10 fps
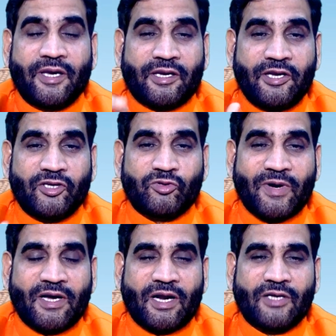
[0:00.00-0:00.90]
एक नीच
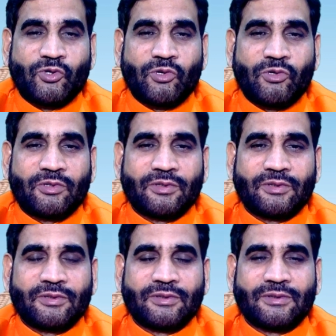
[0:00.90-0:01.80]
भंग राजयोग
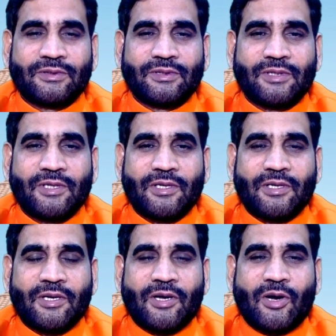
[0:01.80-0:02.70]

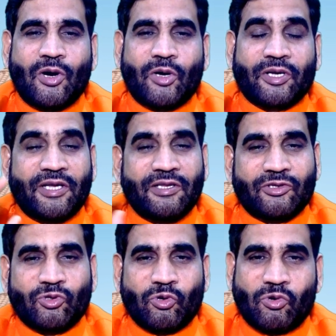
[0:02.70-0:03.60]
और केंद्र
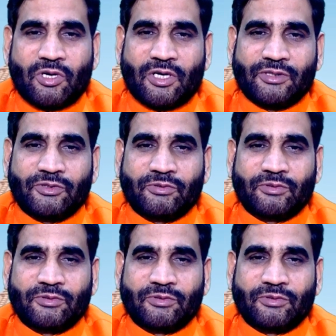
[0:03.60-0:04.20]
त्रिकोण राजयोग